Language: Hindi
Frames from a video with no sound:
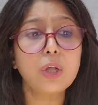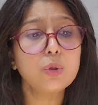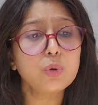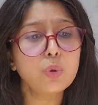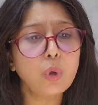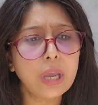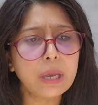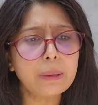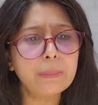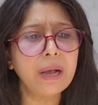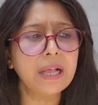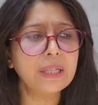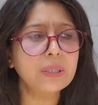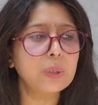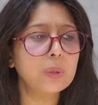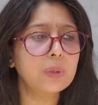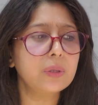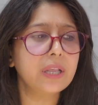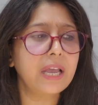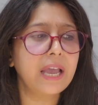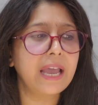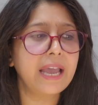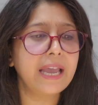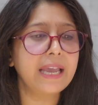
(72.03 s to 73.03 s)
तो एक बात तो
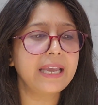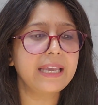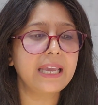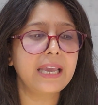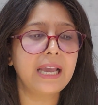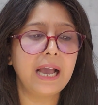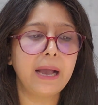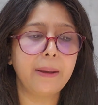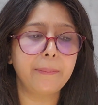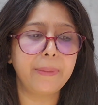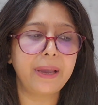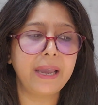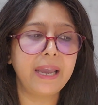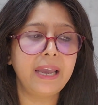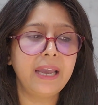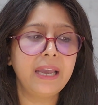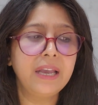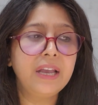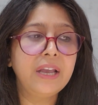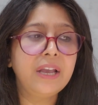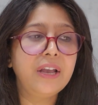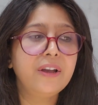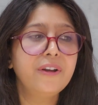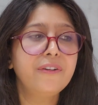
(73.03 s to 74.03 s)
तय है कि हमें
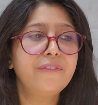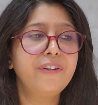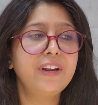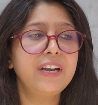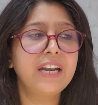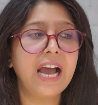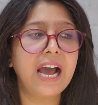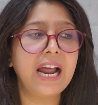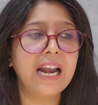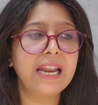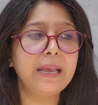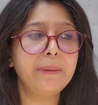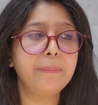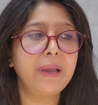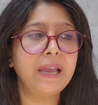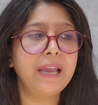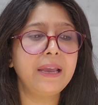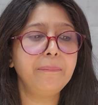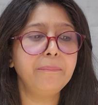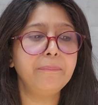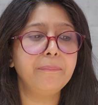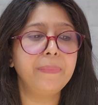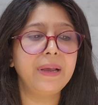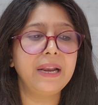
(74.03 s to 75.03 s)
फिनाले
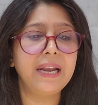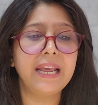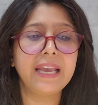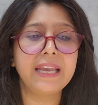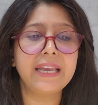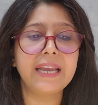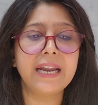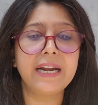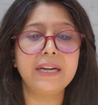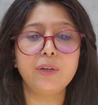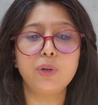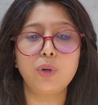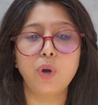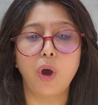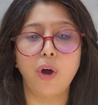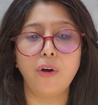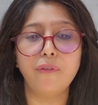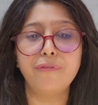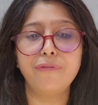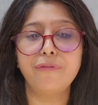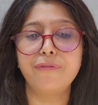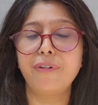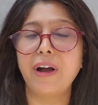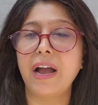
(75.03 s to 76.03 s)
में मिलेंगे
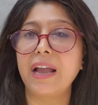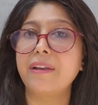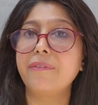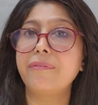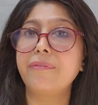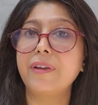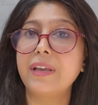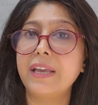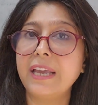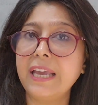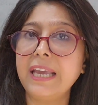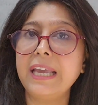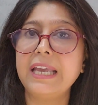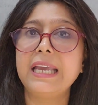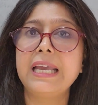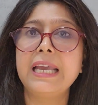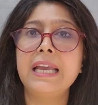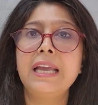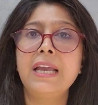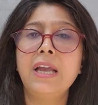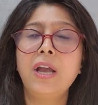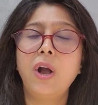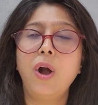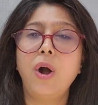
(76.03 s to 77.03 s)
टॉप फाइव ही
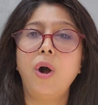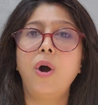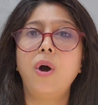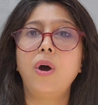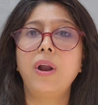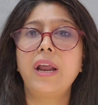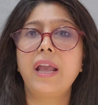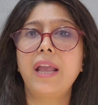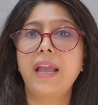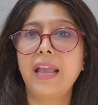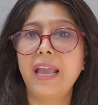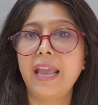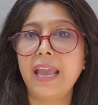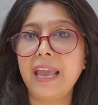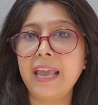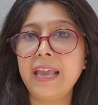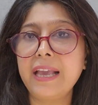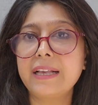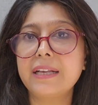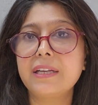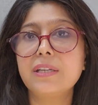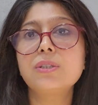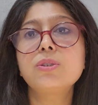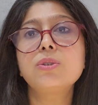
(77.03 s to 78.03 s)
और
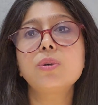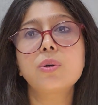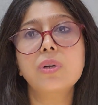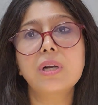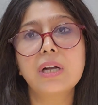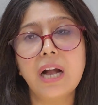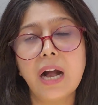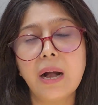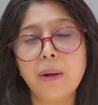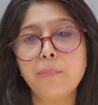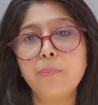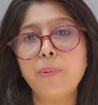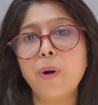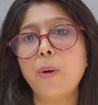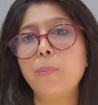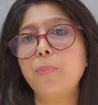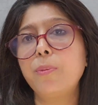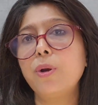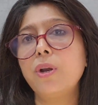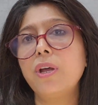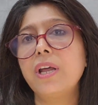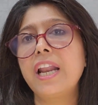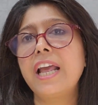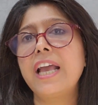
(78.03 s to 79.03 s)
एक जो कम
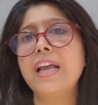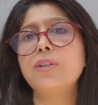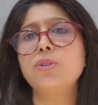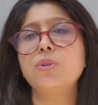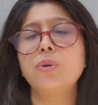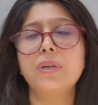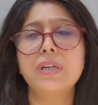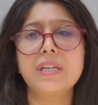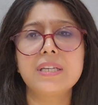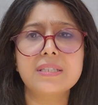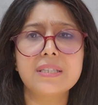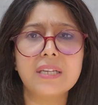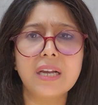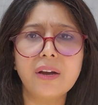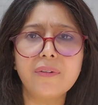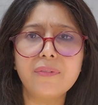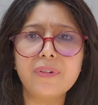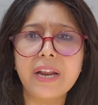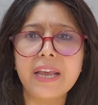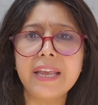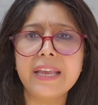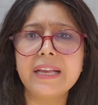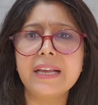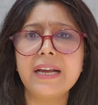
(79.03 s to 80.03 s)
पॉपुलर है जो डिजर्व
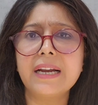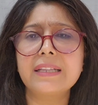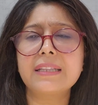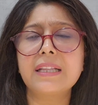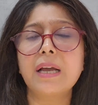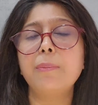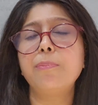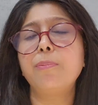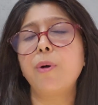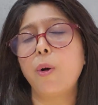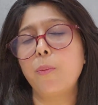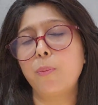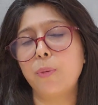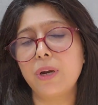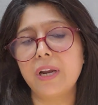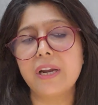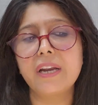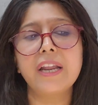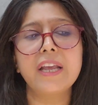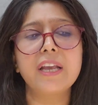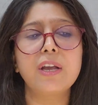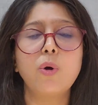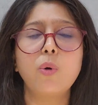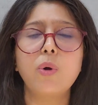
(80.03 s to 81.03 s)
नहीं करता पॉपुलर
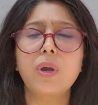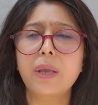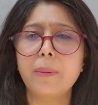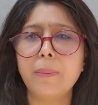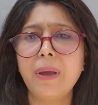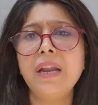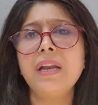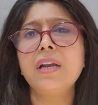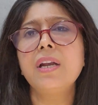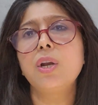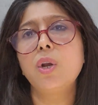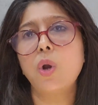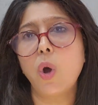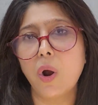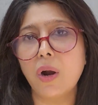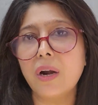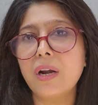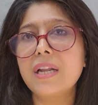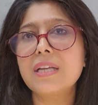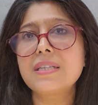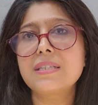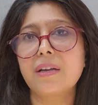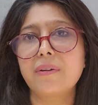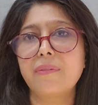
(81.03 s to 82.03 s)
नहीं कहूंगी मैं नॉन
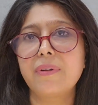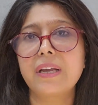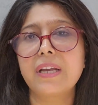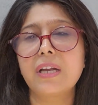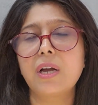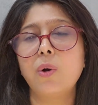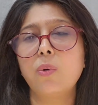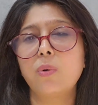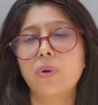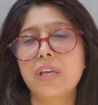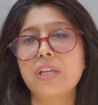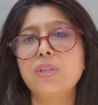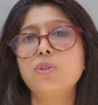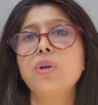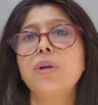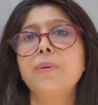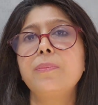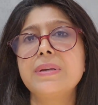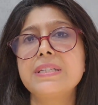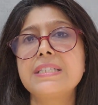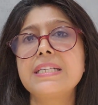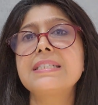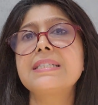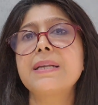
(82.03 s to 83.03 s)
डिजर्विंग कहूंगी जो
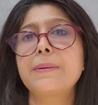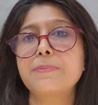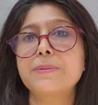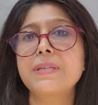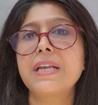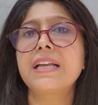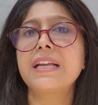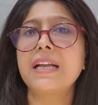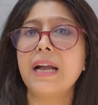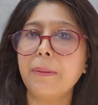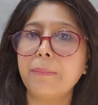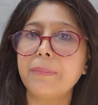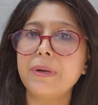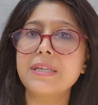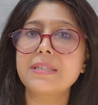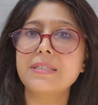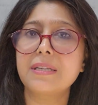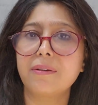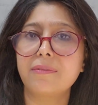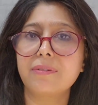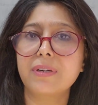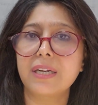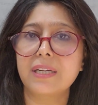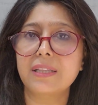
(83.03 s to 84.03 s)
इनमें से सबसे कम
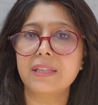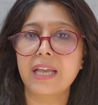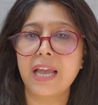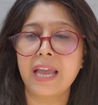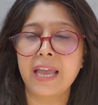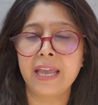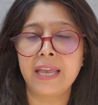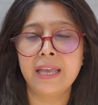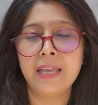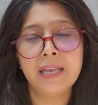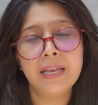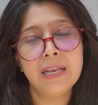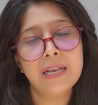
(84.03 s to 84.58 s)
डिजर्व करता है